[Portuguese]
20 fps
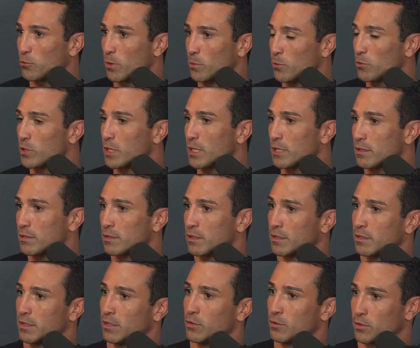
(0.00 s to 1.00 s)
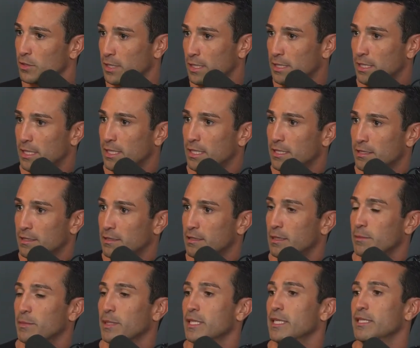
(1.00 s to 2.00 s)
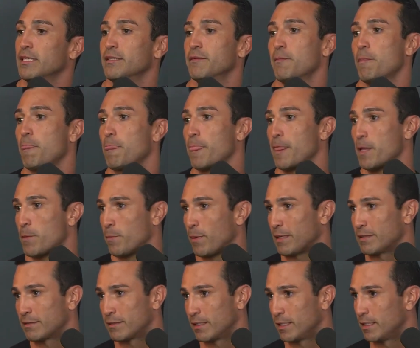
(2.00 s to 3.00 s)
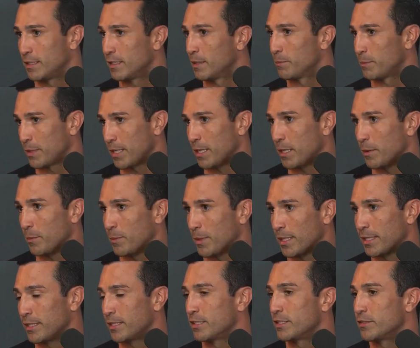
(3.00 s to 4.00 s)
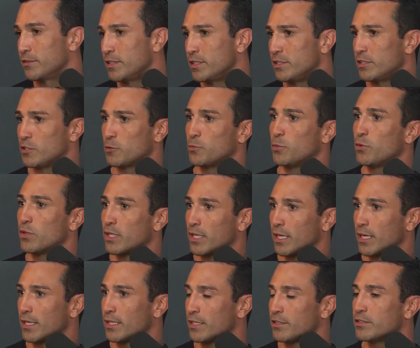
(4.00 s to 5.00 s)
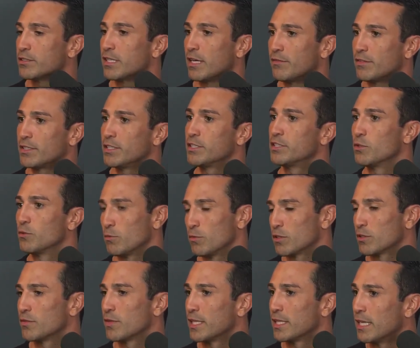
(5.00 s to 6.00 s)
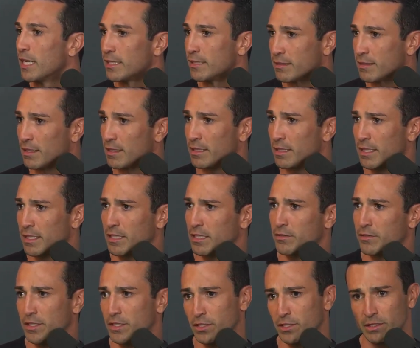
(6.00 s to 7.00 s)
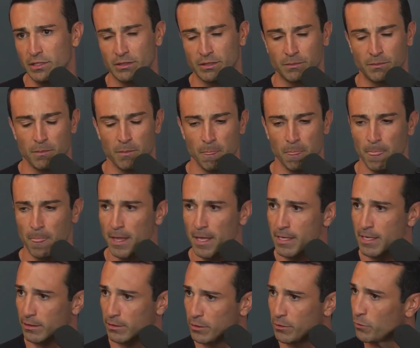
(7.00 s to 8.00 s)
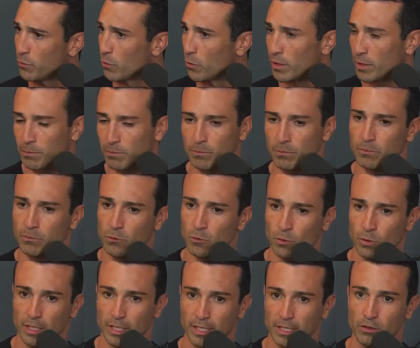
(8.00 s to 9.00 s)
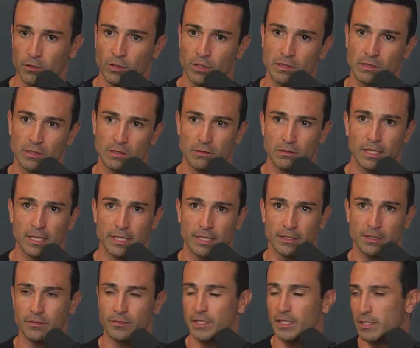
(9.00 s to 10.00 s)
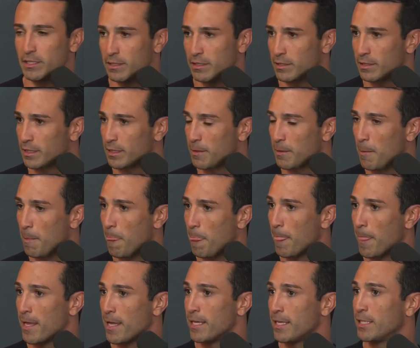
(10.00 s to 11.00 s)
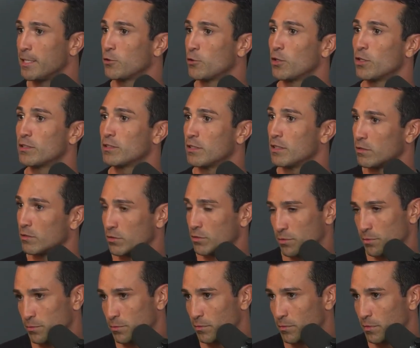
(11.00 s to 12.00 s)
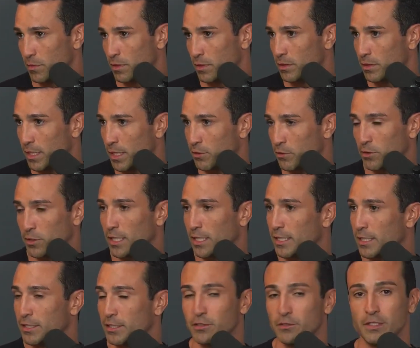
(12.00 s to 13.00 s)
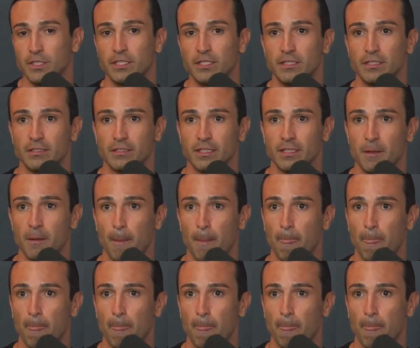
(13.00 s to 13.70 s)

uma mudança. Eu saí da igreja Assembleia e passei para a igreja adventista porque acreditava que tinha algumas verdades ali na igreja adventista. E assim foi. Congreguei dois anos na igreja adventista e dois anos dentro da igreja adventista